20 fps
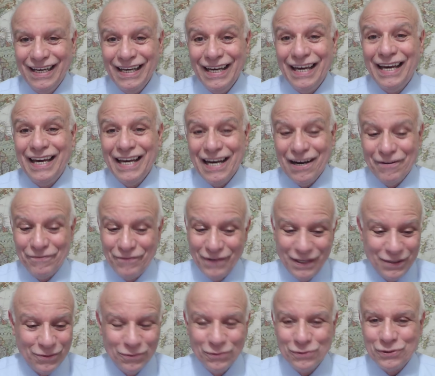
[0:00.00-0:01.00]
è
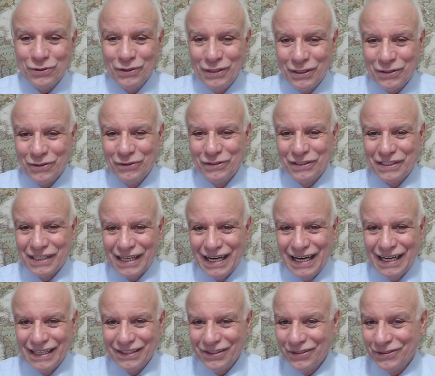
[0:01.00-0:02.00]
avvenuto il
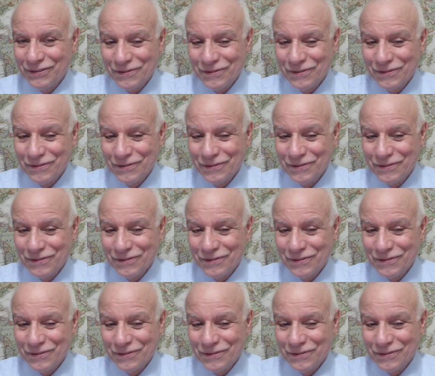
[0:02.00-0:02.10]
contrario.